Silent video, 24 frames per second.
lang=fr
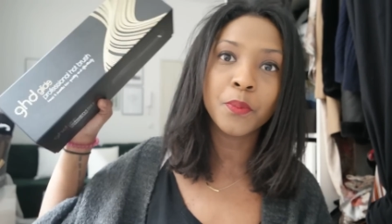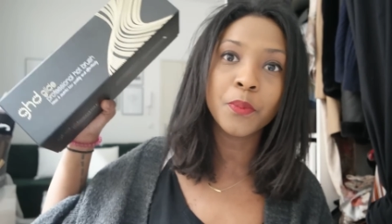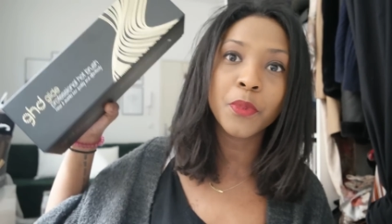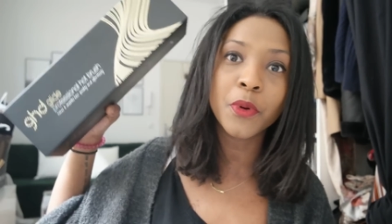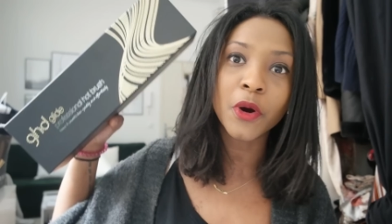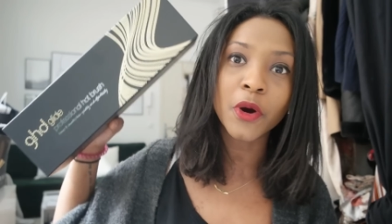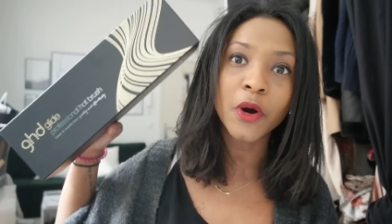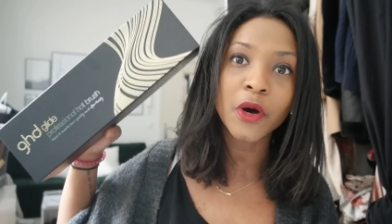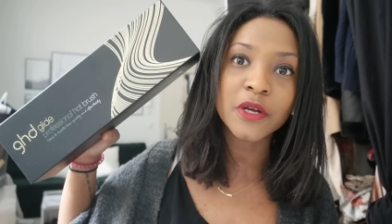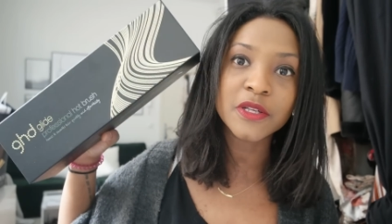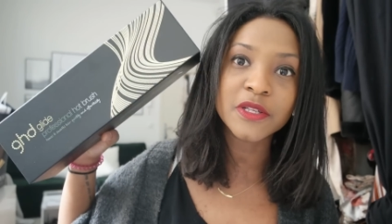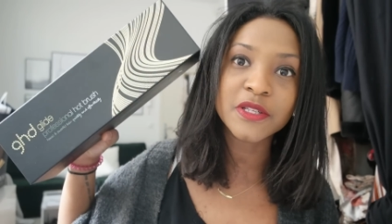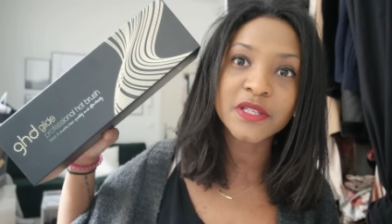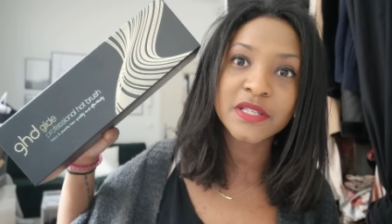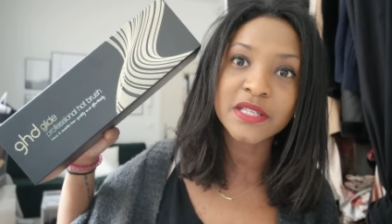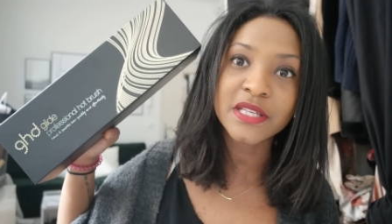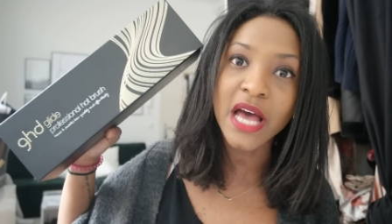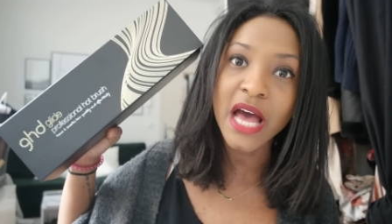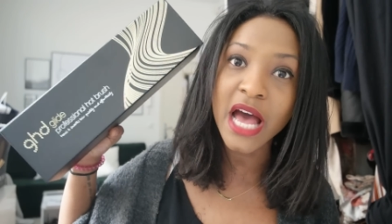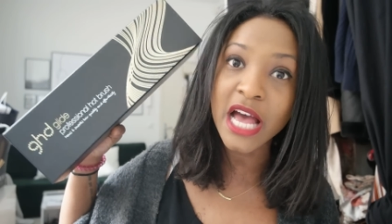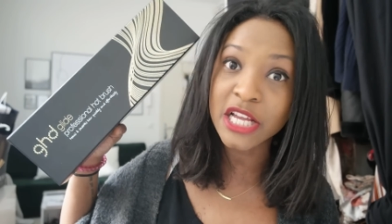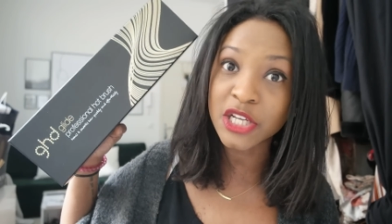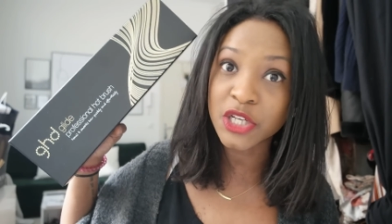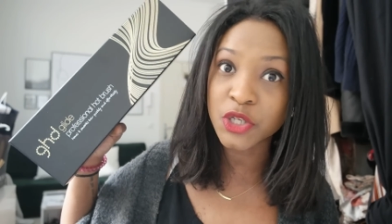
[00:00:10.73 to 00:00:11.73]
brosse
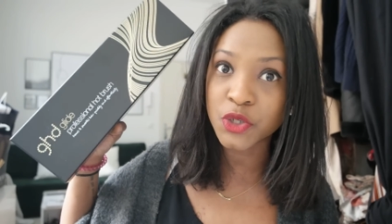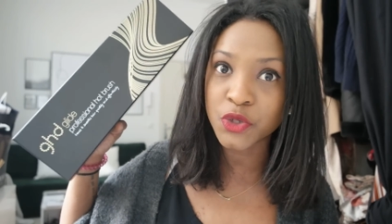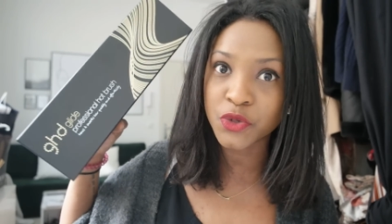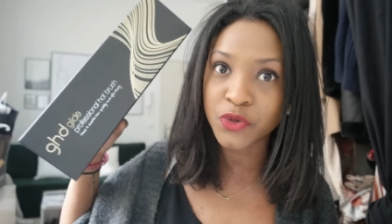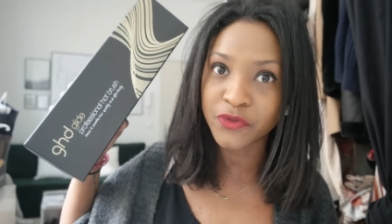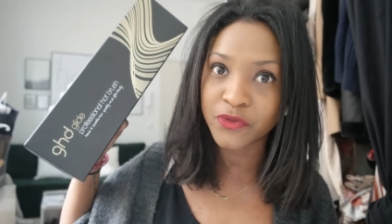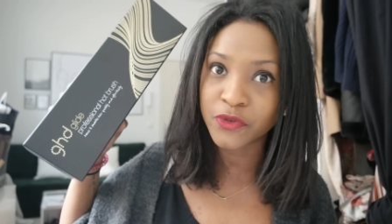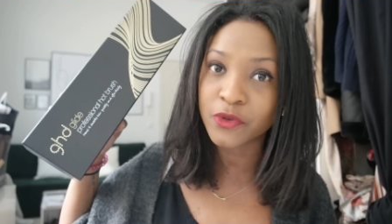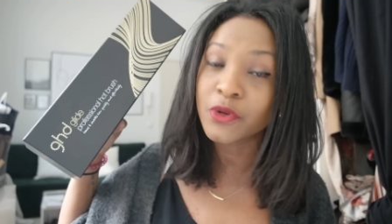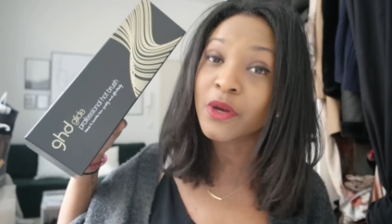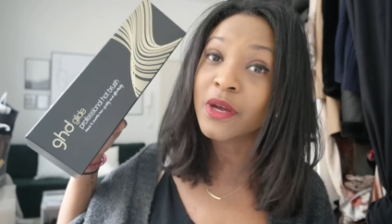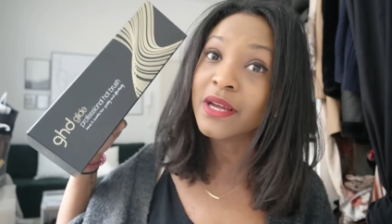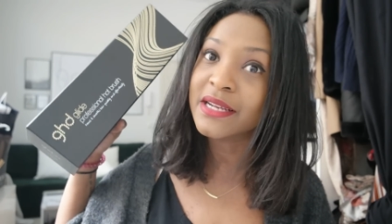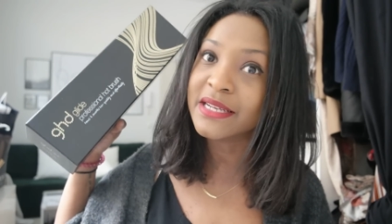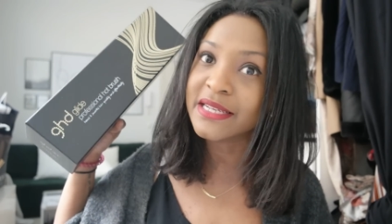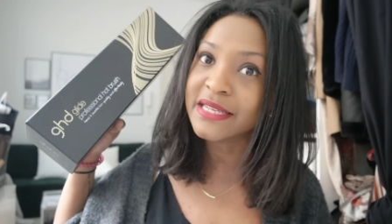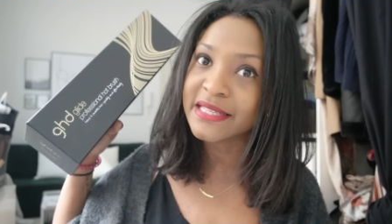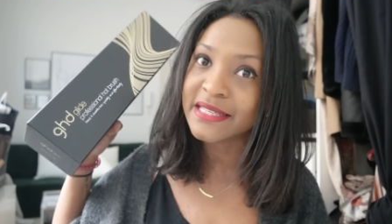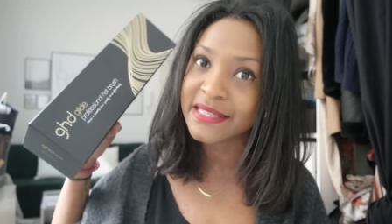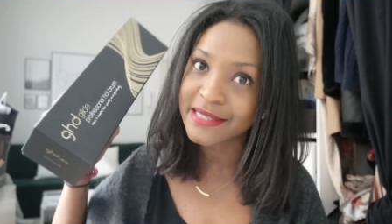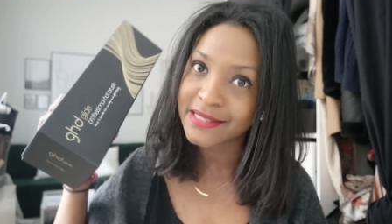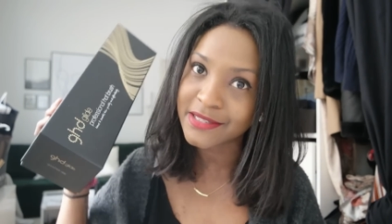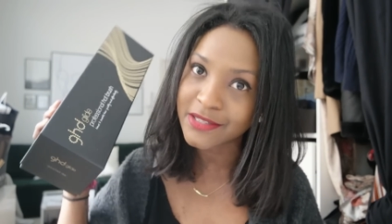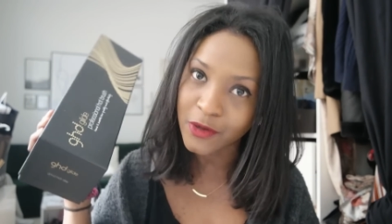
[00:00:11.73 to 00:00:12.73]
à cheveux
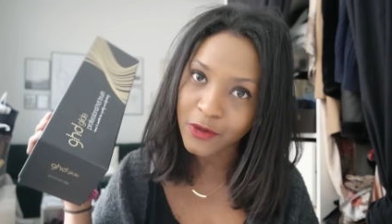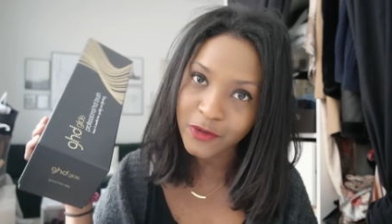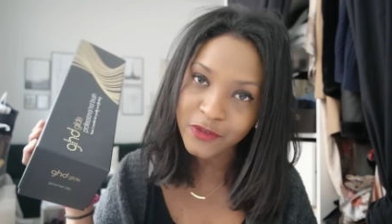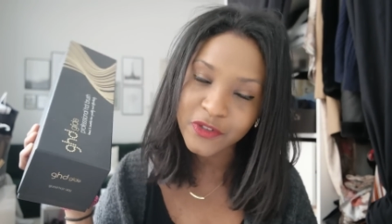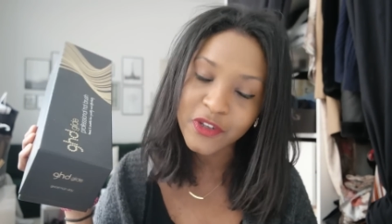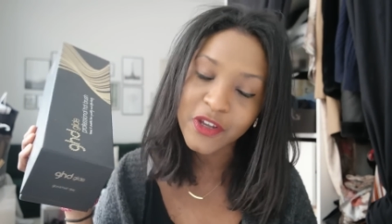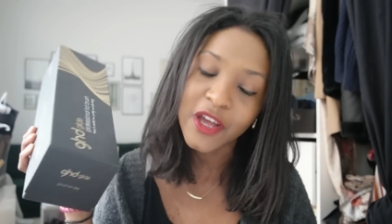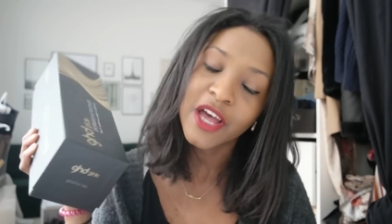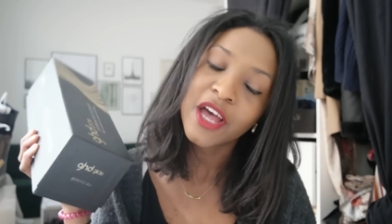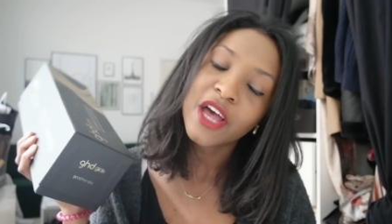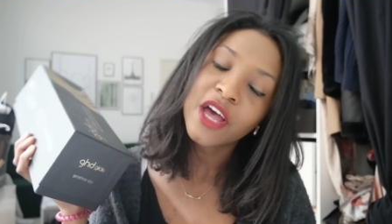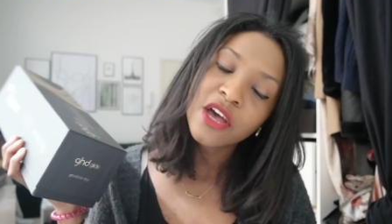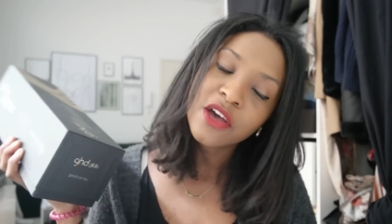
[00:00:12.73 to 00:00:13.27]
lissante.